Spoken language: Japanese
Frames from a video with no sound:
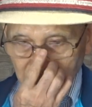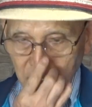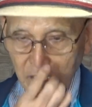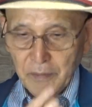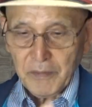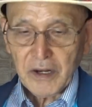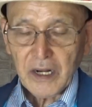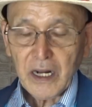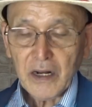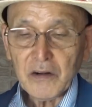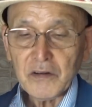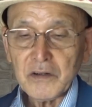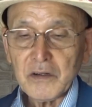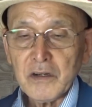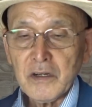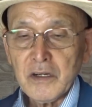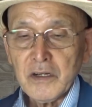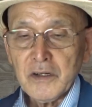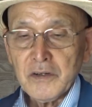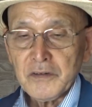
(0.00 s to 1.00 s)
カメラの
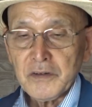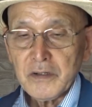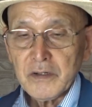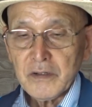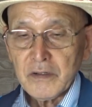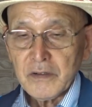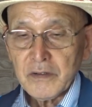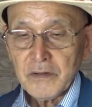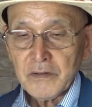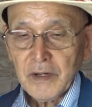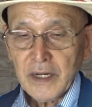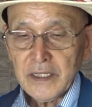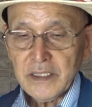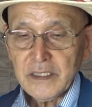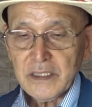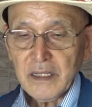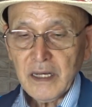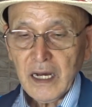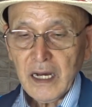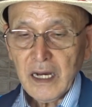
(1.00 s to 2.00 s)

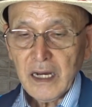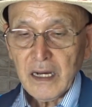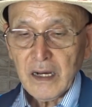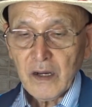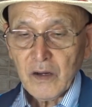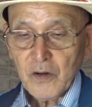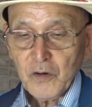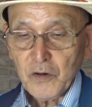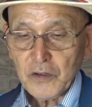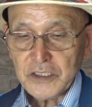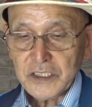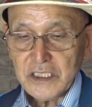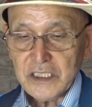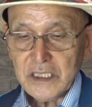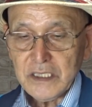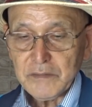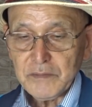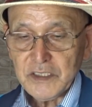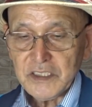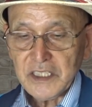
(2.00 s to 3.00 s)
ファインダー越し
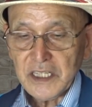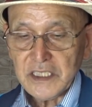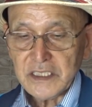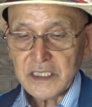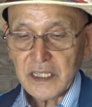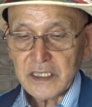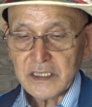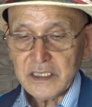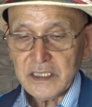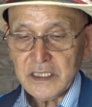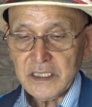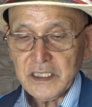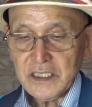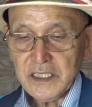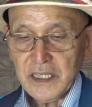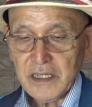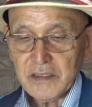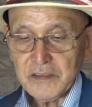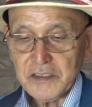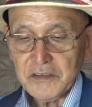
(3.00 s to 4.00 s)
に見ていた
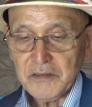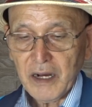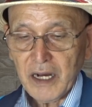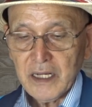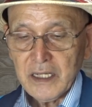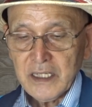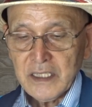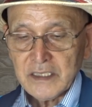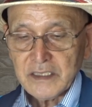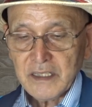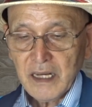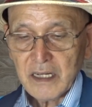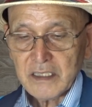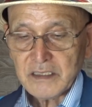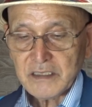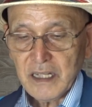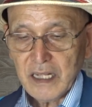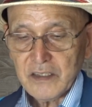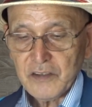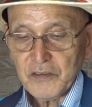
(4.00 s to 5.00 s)
TDL にはたく
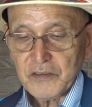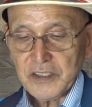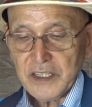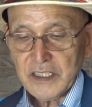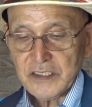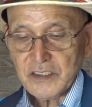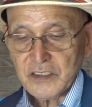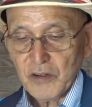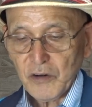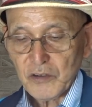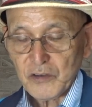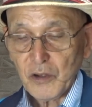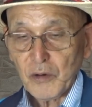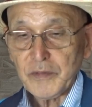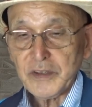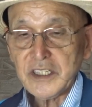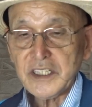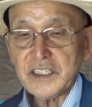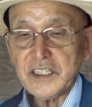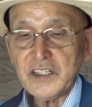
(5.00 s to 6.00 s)
さんのゲストのと
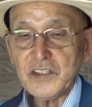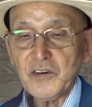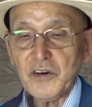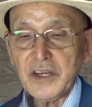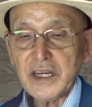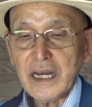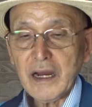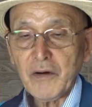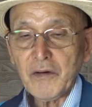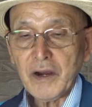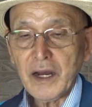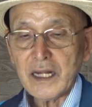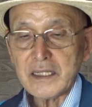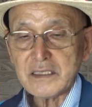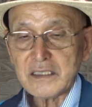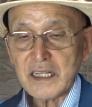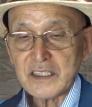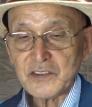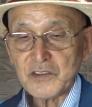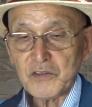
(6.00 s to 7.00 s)
びきりの笑顔が
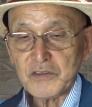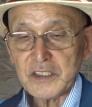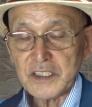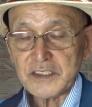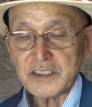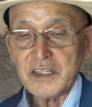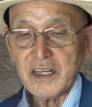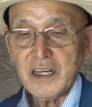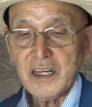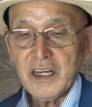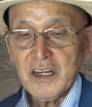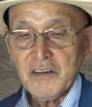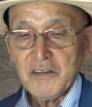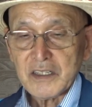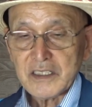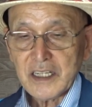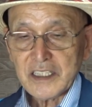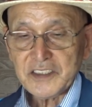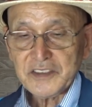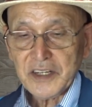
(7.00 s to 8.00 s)
あったそうです。
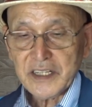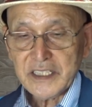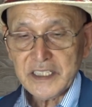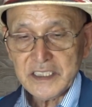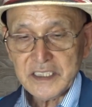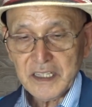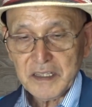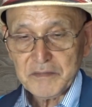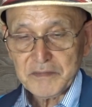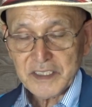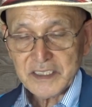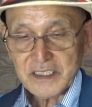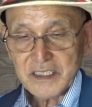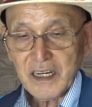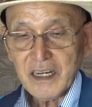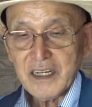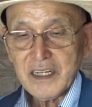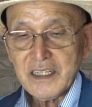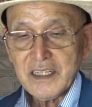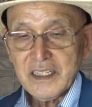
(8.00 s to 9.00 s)
私は聞いてみまし
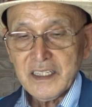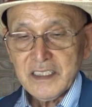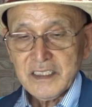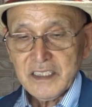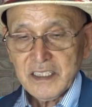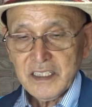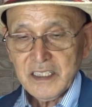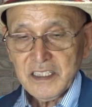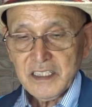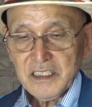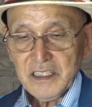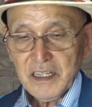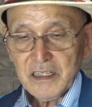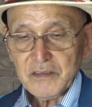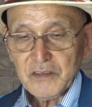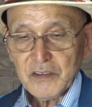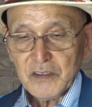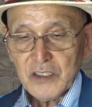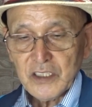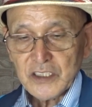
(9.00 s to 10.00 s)
た。
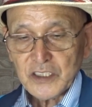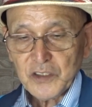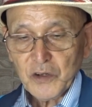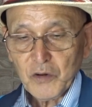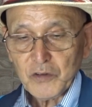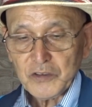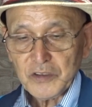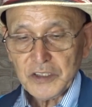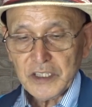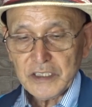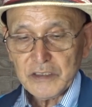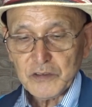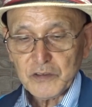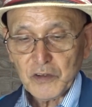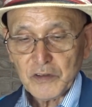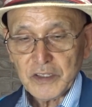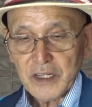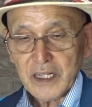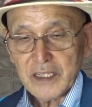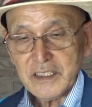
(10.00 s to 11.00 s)
TDL を一言で言う
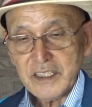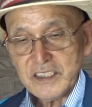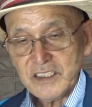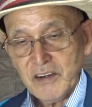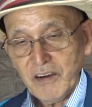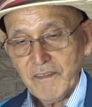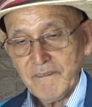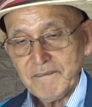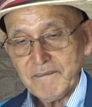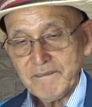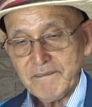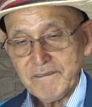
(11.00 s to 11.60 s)
と何でしょう